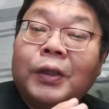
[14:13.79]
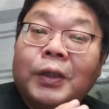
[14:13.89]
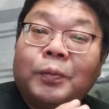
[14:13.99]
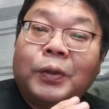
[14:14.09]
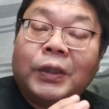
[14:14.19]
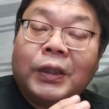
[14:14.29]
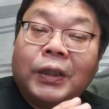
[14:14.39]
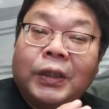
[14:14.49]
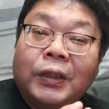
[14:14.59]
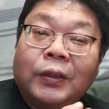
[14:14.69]

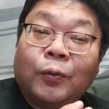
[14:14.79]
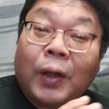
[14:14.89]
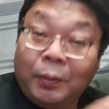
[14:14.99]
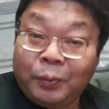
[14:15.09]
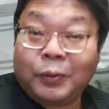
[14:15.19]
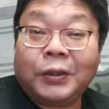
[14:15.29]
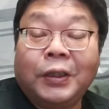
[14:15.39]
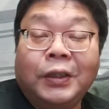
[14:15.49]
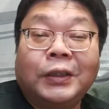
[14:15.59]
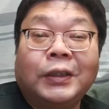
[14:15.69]
DVD ドライブとし
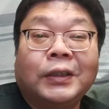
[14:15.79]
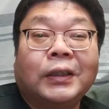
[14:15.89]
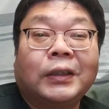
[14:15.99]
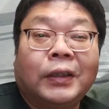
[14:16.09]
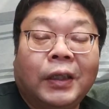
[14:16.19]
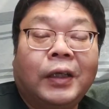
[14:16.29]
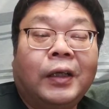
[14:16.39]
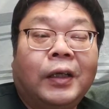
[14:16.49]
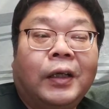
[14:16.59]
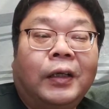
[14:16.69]
て認識させて、